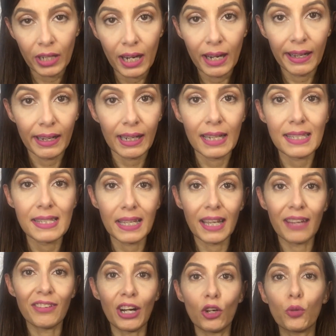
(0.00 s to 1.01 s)
le ragazze
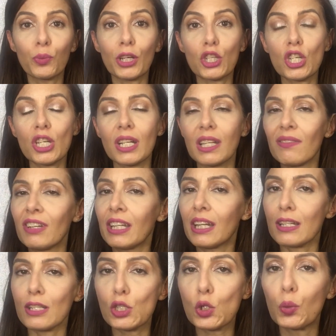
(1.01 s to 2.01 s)
che avranno piacere di
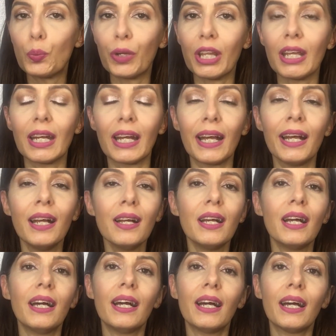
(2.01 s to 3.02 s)
venire a scoprire
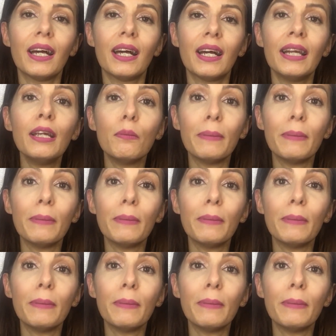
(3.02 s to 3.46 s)
eh,